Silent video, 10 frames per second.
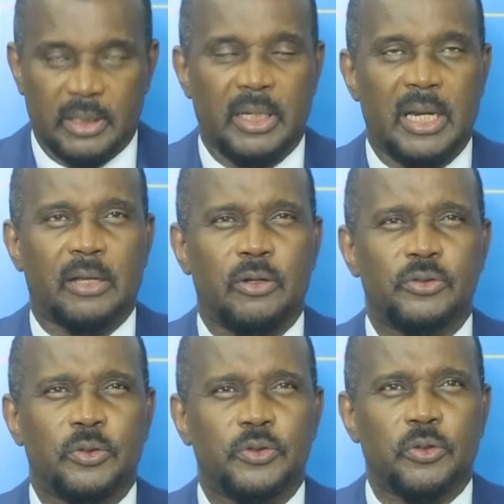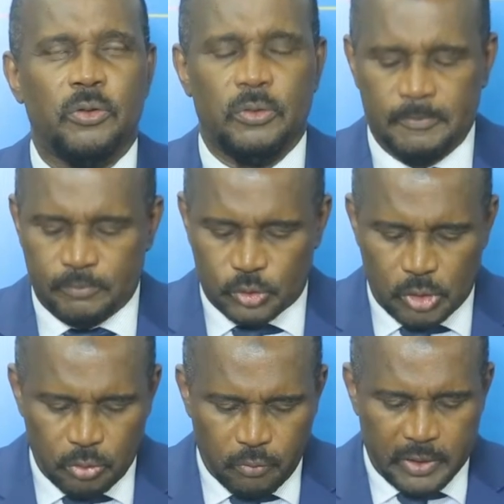et la construction
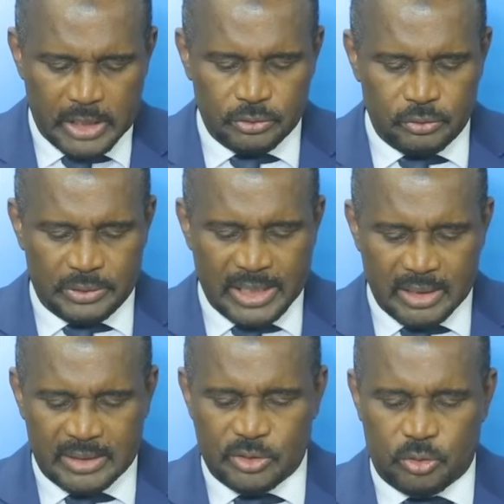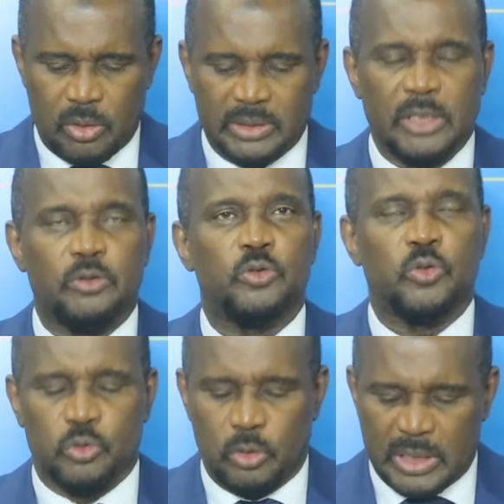d'un ouvrage de décantation en tête de
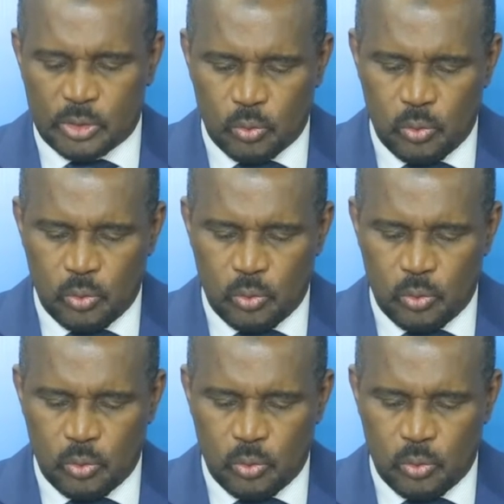source de